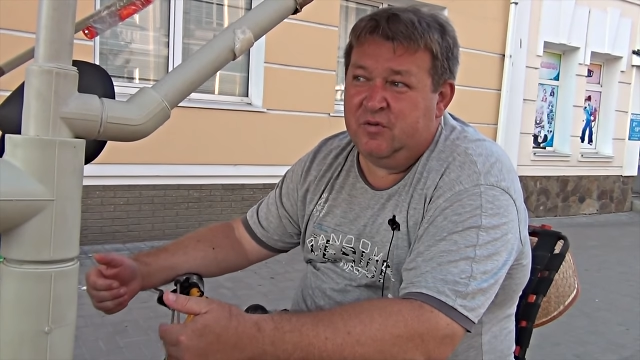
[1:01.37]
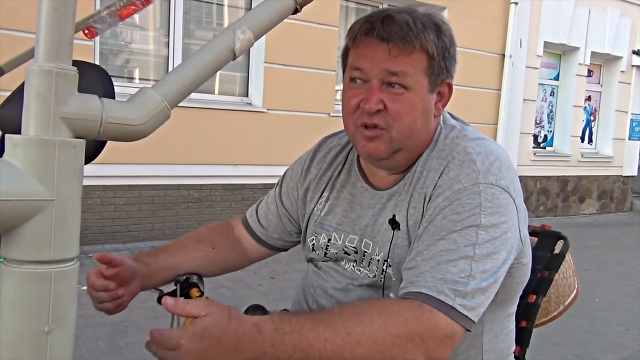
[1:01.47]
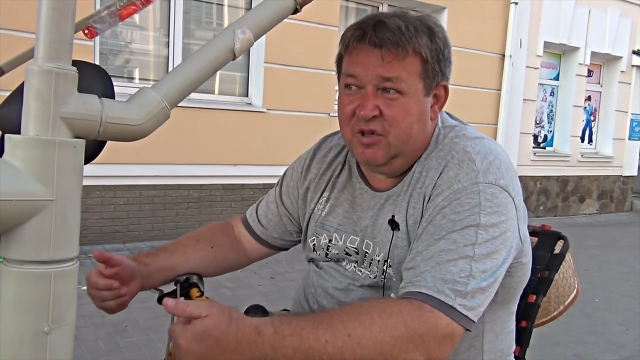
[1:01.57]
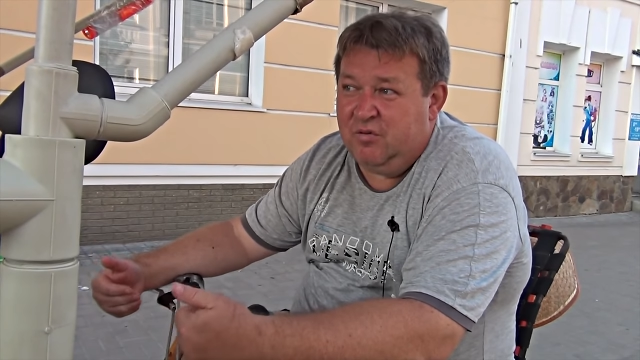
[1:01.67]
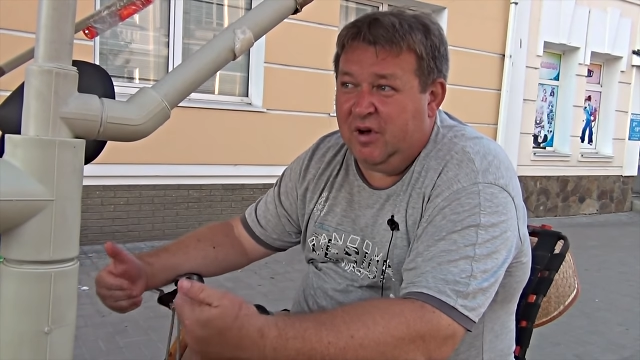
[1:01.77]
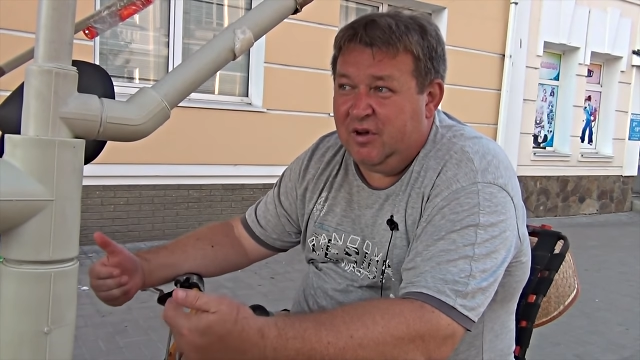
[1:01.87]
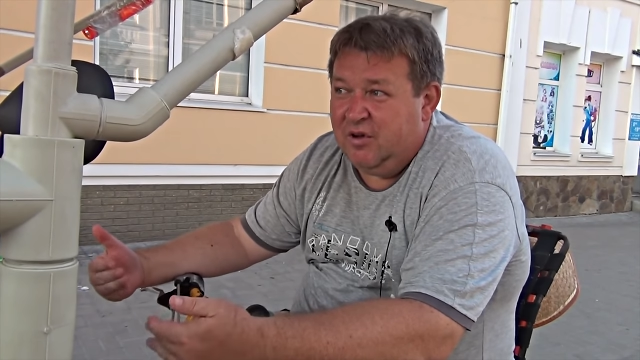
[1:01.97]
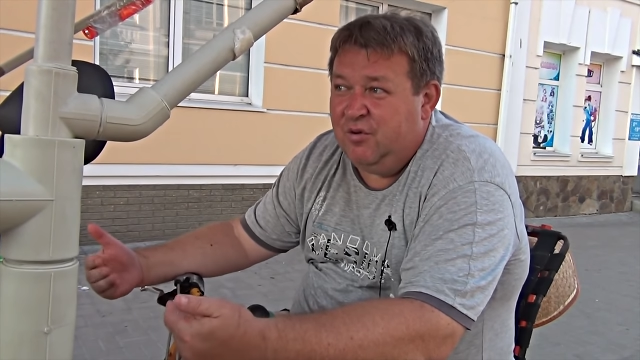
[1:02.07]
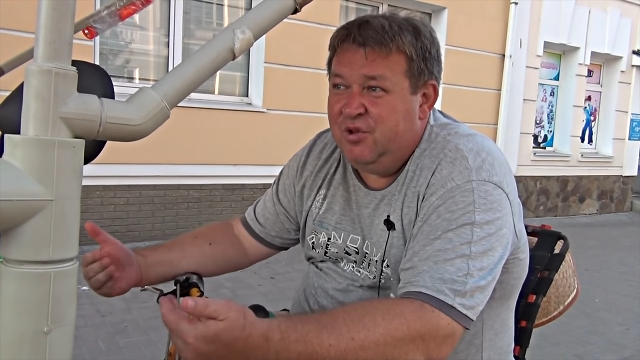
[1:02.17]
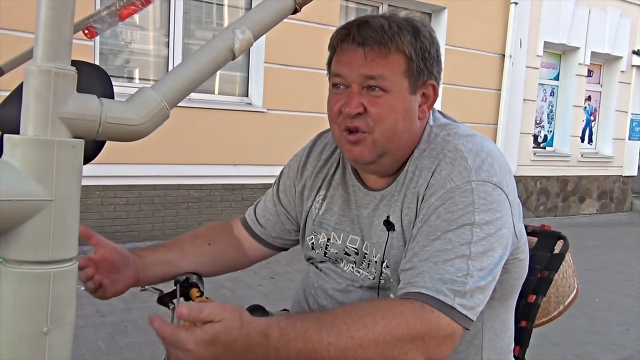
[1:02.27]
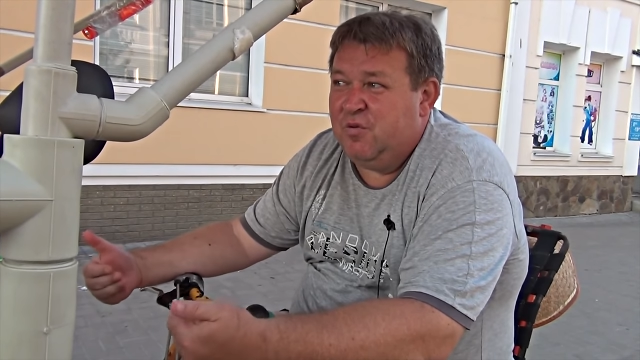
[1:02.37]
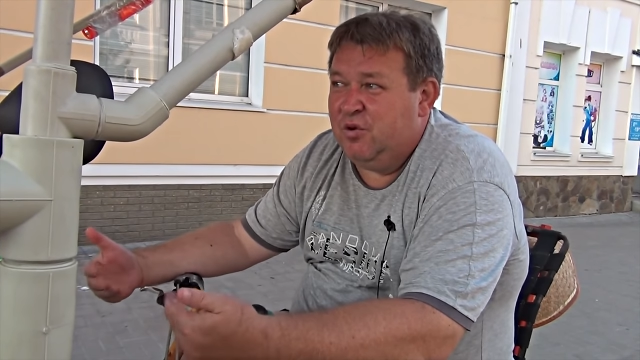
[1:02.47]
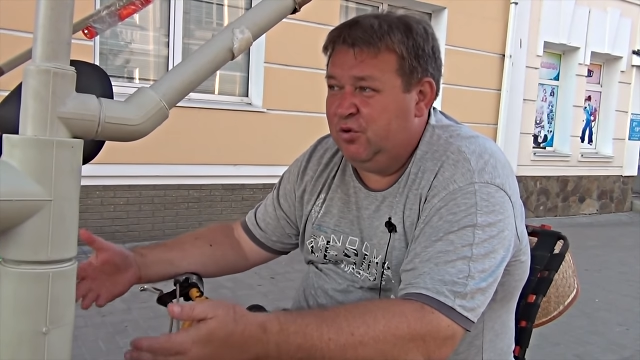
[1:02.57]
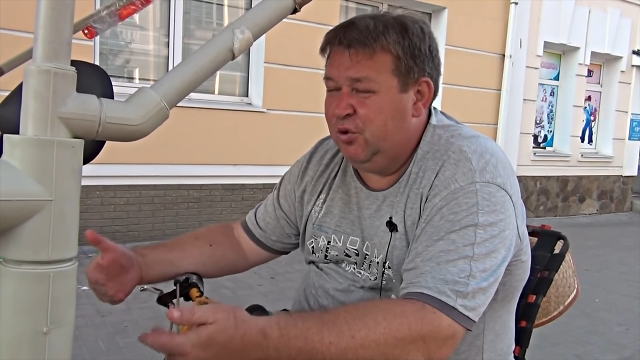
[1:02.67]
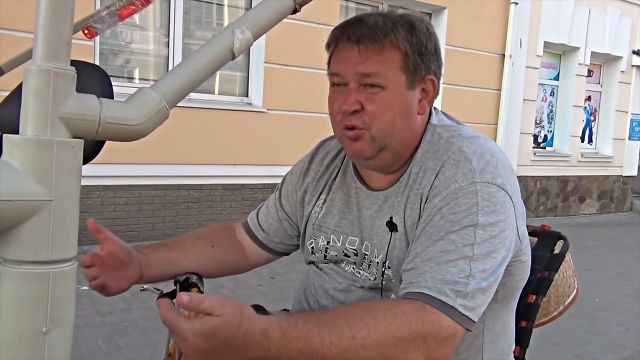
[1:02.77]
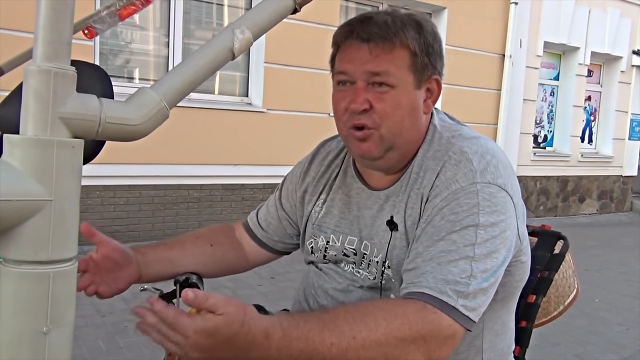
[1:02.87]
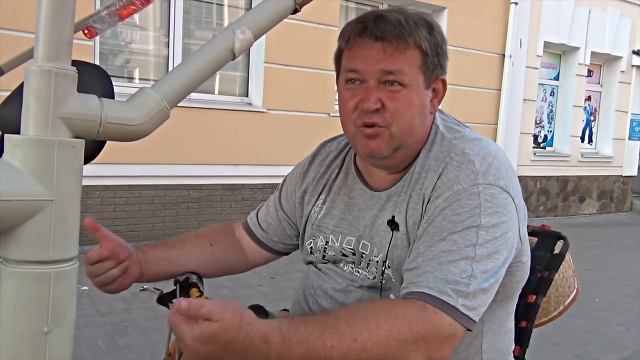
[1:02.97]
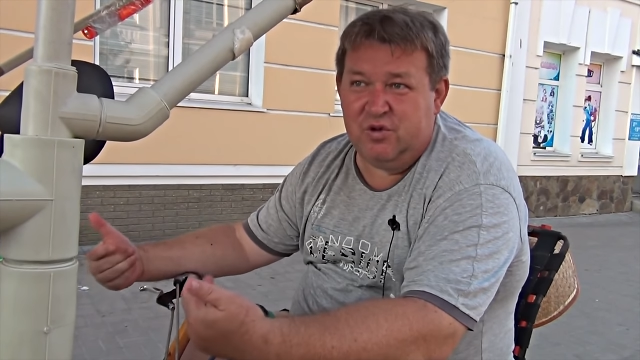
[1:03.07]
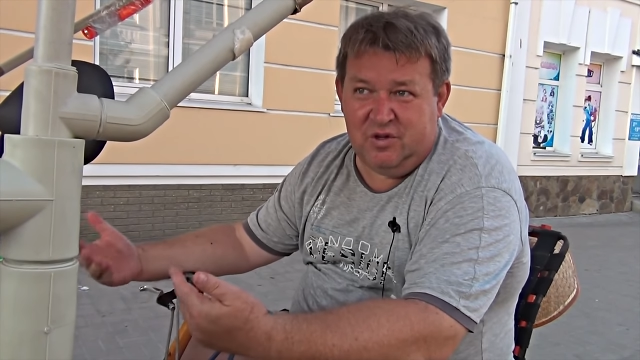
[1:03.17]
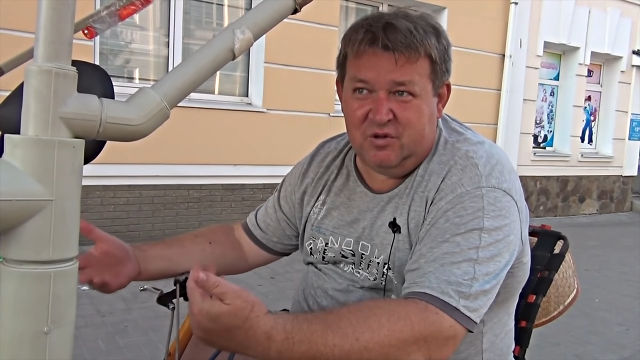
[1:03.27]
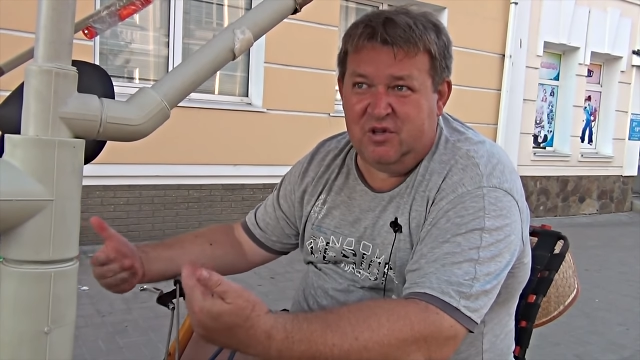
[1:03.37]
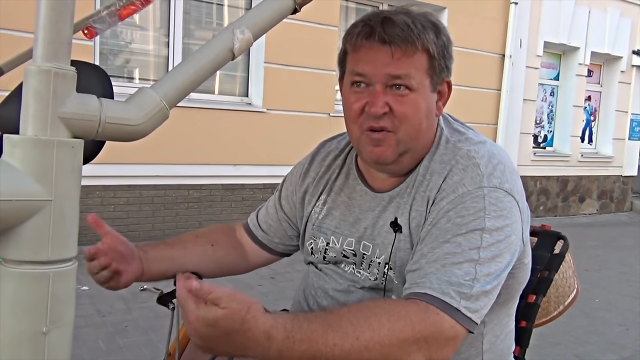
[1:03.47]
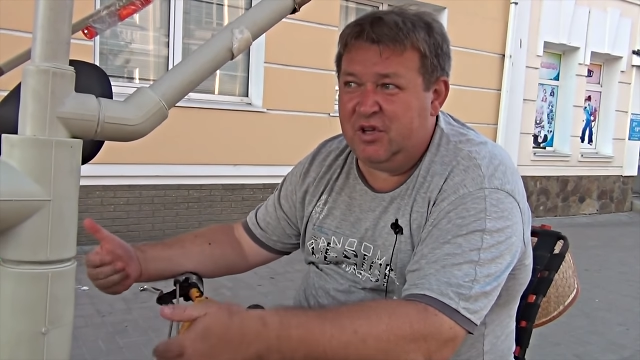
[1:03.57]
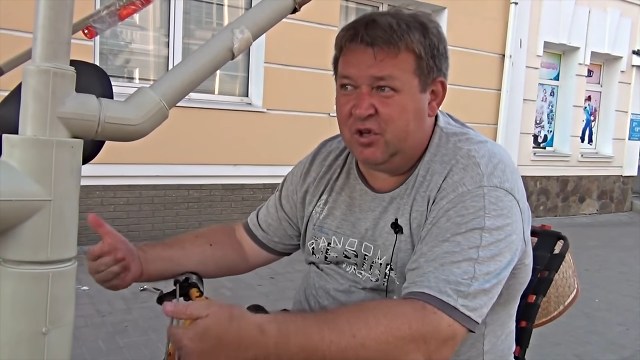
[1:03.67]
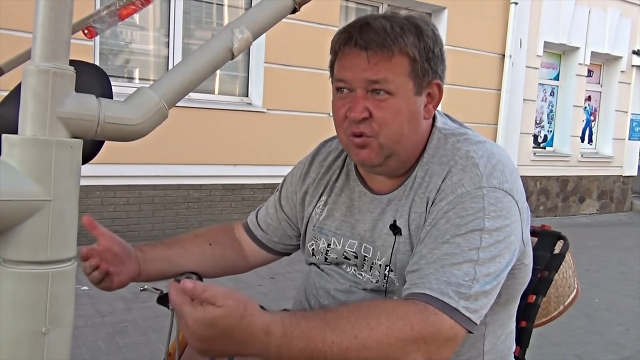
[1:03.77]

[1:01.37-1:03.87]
Все-таки, ну как, люди друг друга уже узнавать это